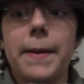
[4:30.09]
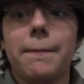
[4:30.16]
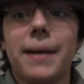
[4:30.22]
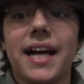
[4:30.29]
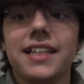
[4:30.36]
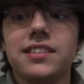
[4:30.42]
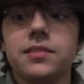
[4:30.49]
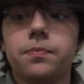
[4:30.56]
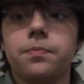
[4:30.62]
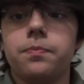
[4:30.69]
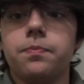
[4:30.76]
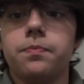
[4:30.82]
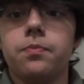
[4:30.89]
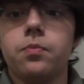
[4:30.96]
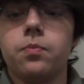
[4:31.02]
mas
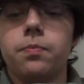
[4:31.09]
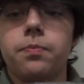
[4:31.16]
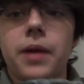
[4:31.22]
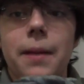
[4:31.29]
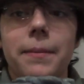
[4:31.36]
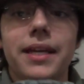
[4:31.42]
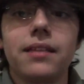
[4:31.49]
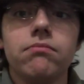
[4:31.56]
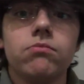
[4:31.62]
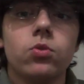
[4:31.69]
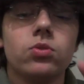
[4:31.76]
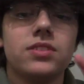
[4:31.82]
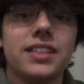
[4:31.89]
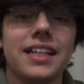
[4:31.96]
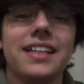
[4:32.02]
pra mim
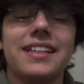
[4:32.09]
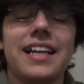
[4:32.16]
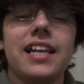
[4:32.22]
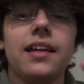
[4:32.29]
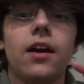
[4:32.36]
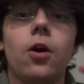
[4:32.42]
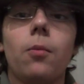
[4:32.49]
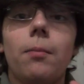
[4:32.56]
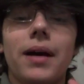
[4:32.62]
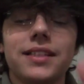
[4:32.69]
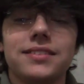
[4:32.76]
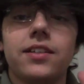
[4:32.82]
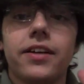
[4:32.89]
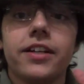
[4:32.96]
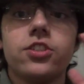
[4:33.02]
o design dele é o mais
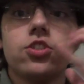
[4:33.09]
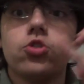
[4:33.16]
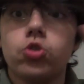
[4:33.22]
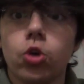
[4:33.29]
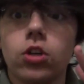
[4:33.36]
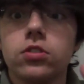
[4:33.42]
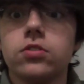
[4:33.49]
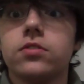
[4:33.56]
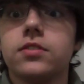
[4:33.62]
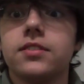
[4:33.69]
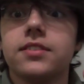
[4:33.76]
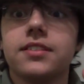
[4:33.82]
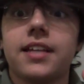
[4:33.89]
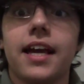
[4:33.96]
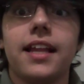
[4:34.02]
da hora de todos os
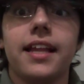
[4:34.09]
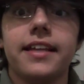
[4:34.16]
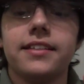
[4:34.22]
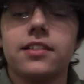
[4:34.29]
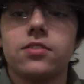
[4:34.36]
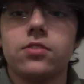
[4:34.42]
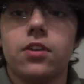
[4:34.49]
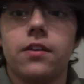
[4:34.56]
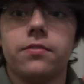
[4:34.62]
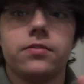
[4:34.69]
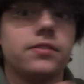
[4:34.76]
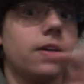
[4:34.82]
Skylanders novos.